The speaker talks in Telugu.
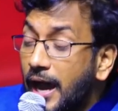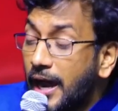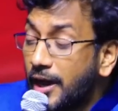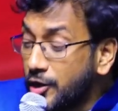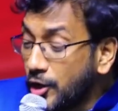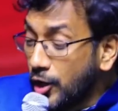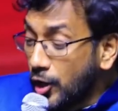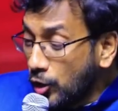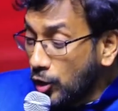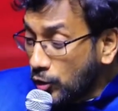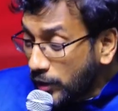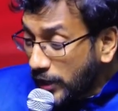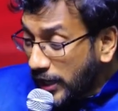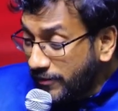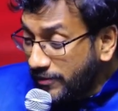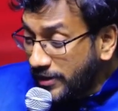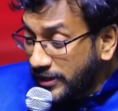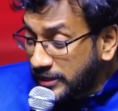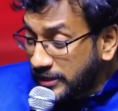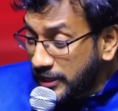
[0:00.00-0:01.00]
అయ్యో ఈ
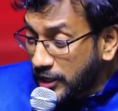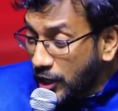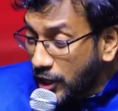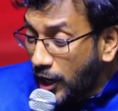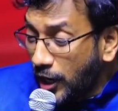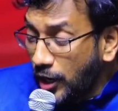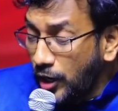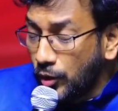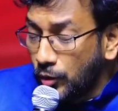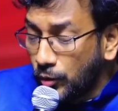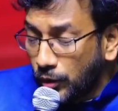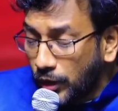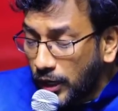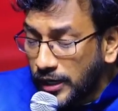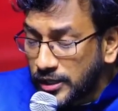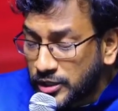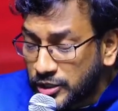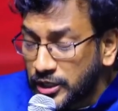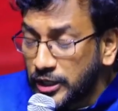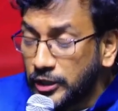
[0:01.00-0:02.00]
వ్యక్తి కాళ్ళు ఆ
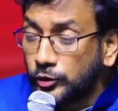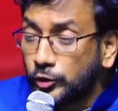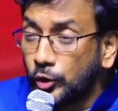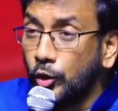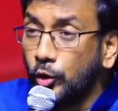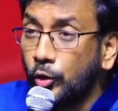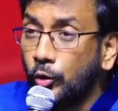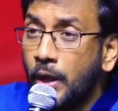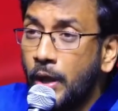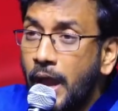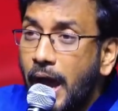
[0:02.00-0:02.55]
చేతులు